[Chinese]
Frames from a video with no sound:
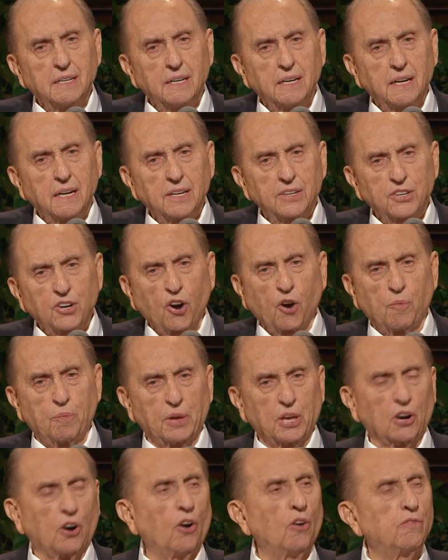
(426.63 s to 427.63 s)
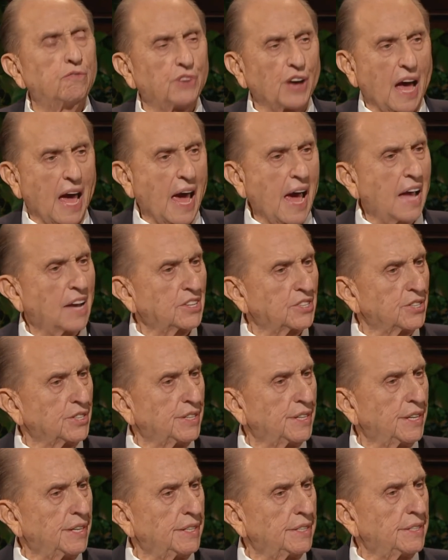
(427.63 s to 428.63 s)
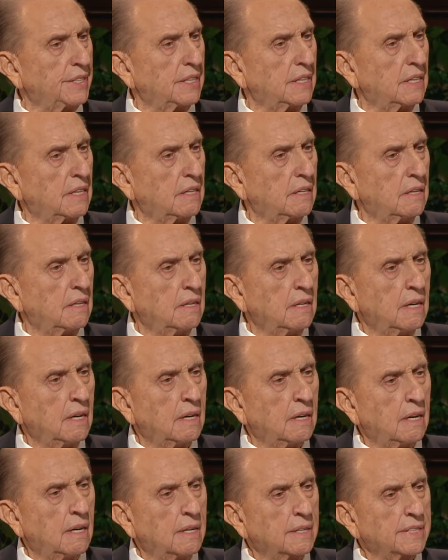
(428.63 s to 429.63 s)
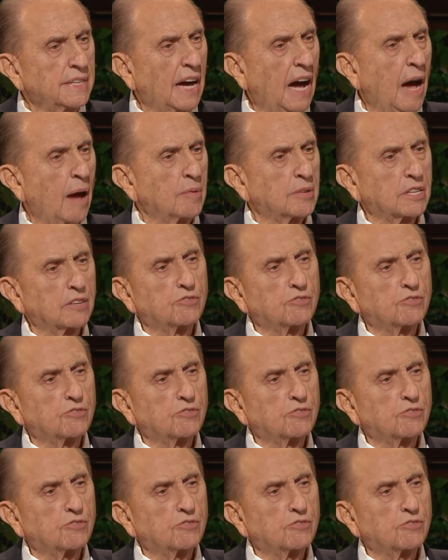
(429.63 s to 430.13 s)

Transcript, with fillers: 就这一次不会怎么样的，大家都这么做啊，